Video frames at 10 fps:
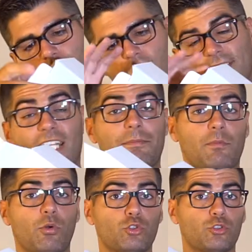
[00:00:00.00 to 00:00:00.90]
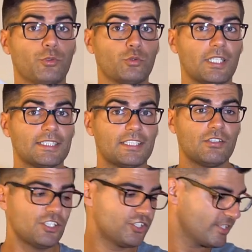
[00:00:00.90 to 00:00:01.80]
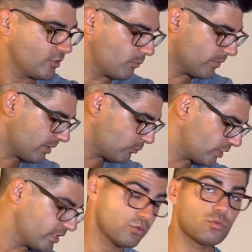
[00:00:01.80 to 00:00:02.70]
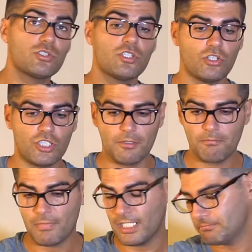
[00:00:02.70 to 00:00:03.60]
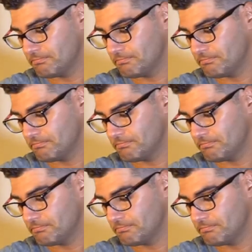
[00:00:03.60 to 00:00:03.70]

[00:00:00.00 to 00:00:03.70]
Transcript: sarebbe molto più utile se io leggessi un minimo di istruzioni, ma